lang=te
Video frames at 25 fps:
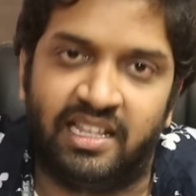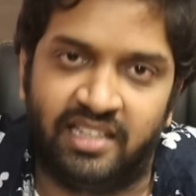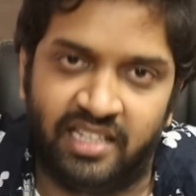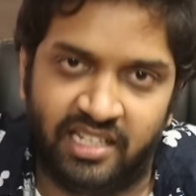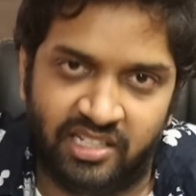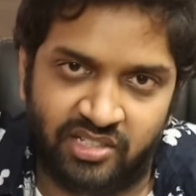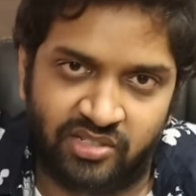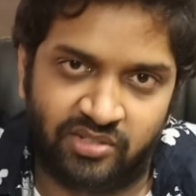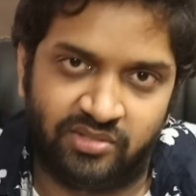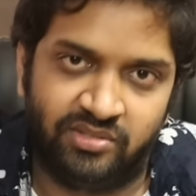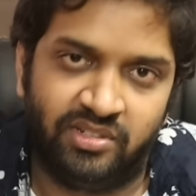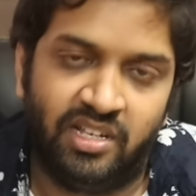
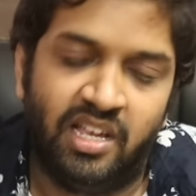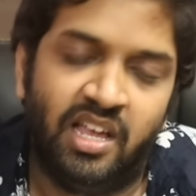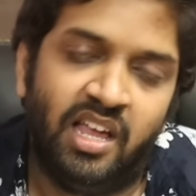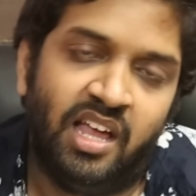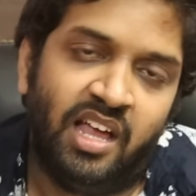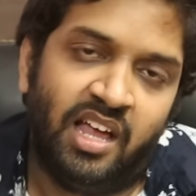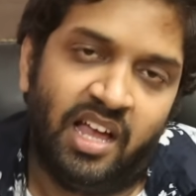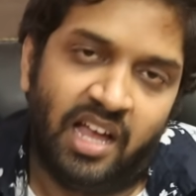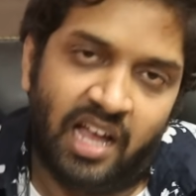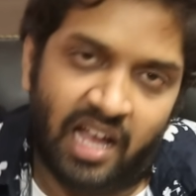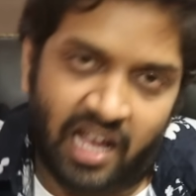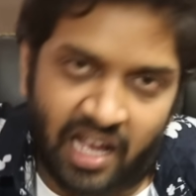ఆదేశం
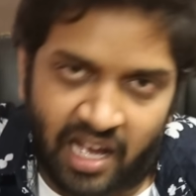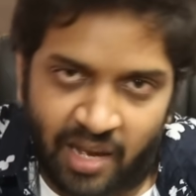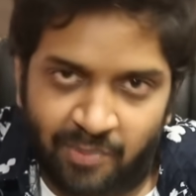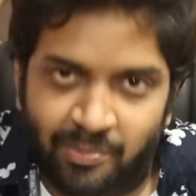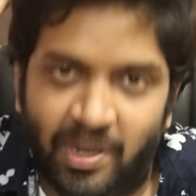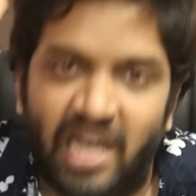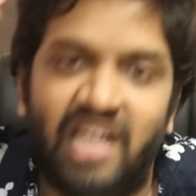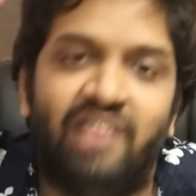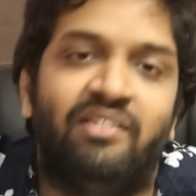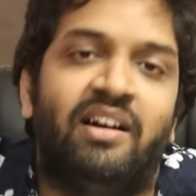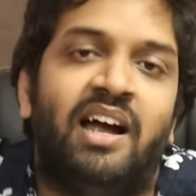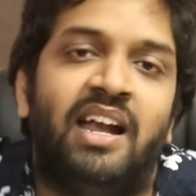
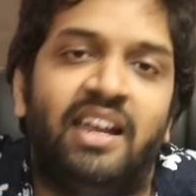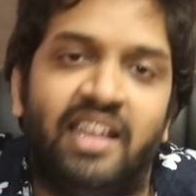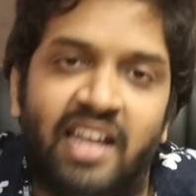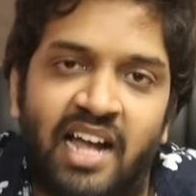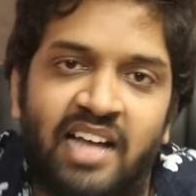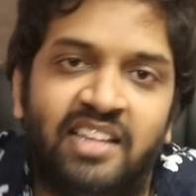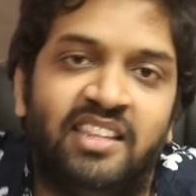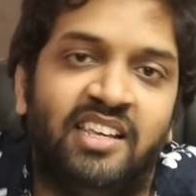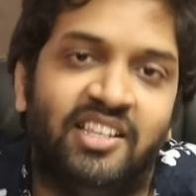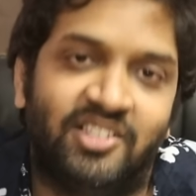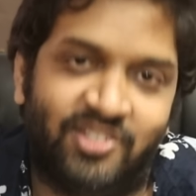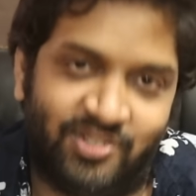పైవాడి
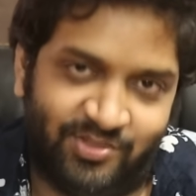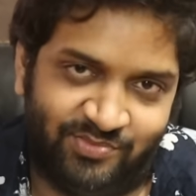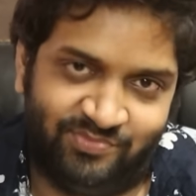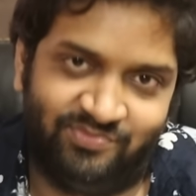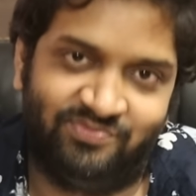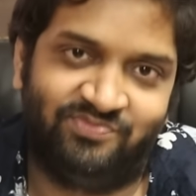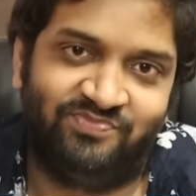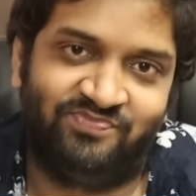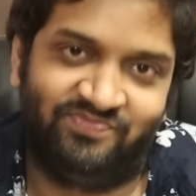ఆదేశం